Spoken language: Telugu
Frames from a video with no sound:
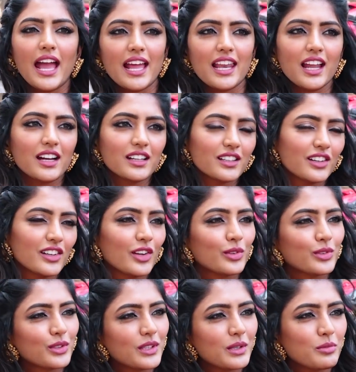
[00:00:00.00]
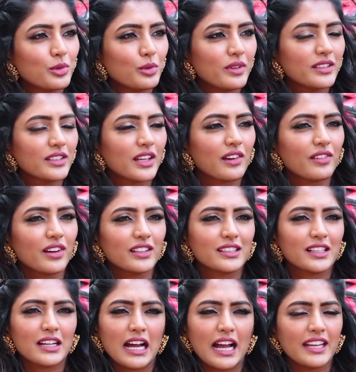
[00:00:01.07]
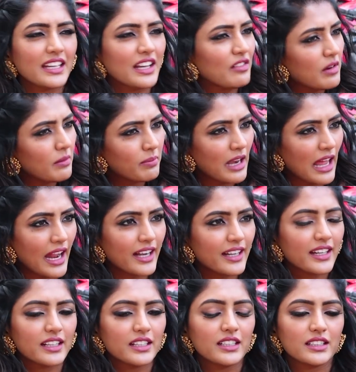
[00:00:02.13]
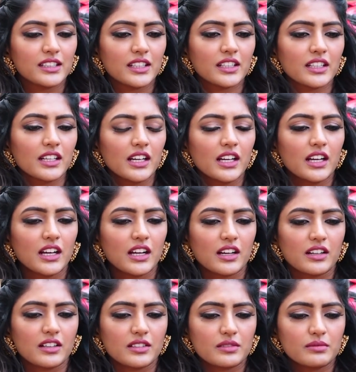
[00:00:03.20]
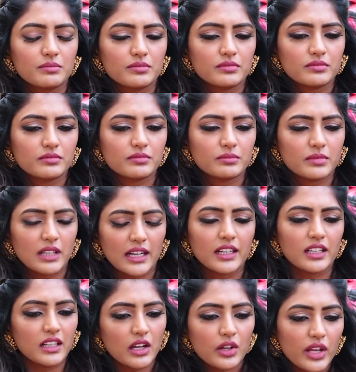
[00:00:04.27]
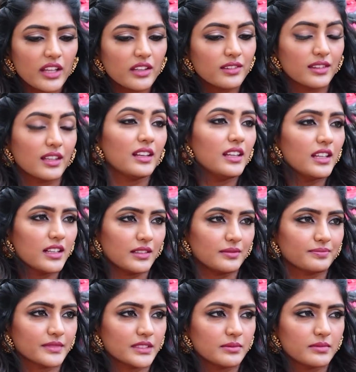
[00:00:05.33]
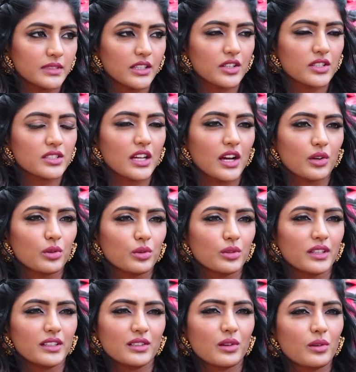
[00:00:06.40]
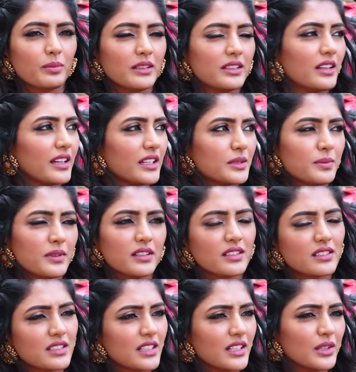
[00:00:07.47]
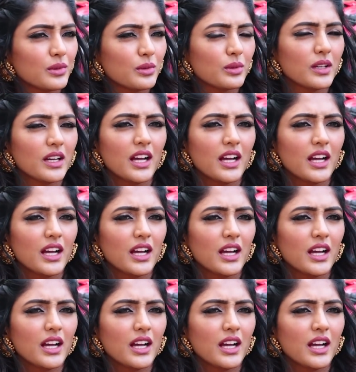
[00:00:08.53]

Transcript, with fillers: ఎలా టర్న్ అవుతుంది ఈ మూవీ తర్వాత ఐ నెవర్ ప్లాన్డ్ ఎనీథింగ్ అంటే నాకు ఏం తెలియక బికాస్ నాకు ఇందులో పెద్ద ఎక్స్పీరియన్స్ లేదు